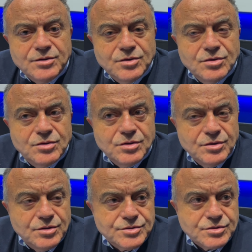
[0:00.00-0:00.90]
non
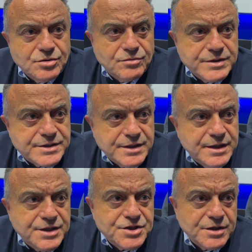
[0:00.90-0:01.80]
conosco questa
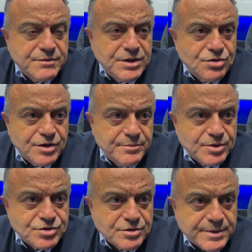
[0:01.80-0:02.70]
indagine, quindi non ne
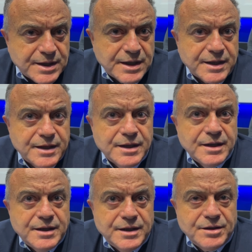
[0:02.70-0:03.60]
posso parlare.
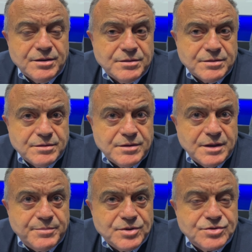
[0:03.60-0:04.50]
Io eh, le
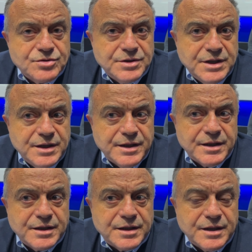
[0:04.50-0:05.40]
posso
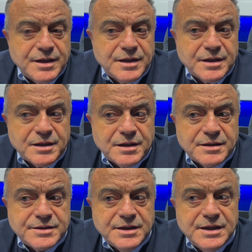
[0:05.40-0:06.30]
dire che eh,
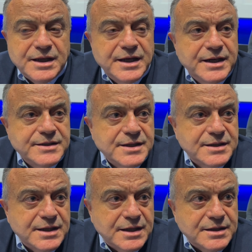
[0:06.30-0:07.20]
sin dagli anni
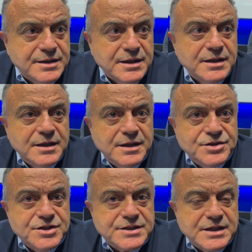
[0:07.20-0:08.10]
70
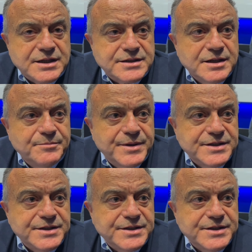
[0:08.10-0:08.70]
c'è stata sempre